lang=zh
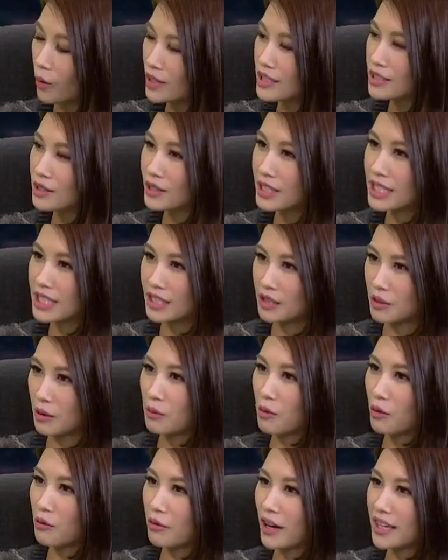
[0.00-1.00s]
关系是以
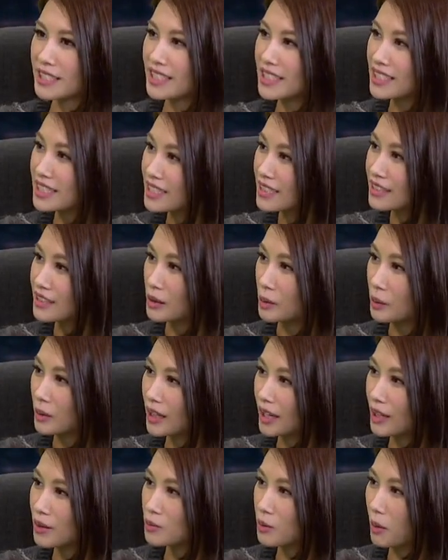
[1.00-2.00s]
有没有发生性行
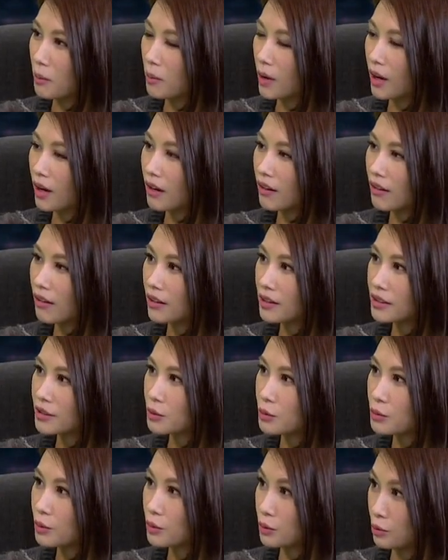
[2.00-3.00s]
为来算吗？
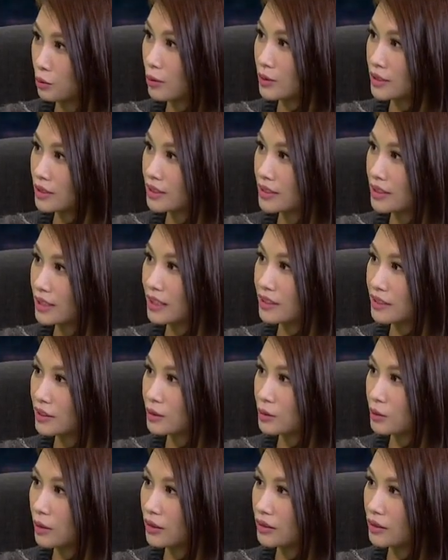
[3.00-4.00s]
就说如果是这样子
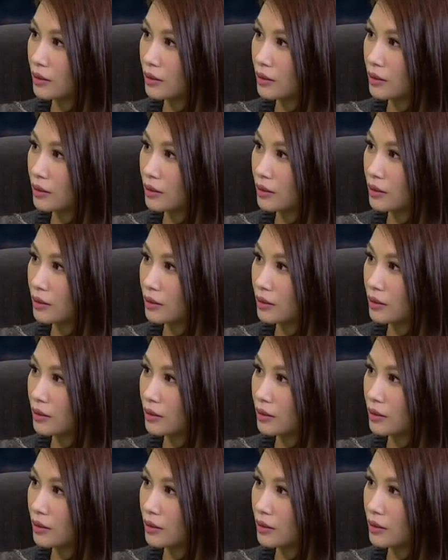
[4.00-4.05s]
算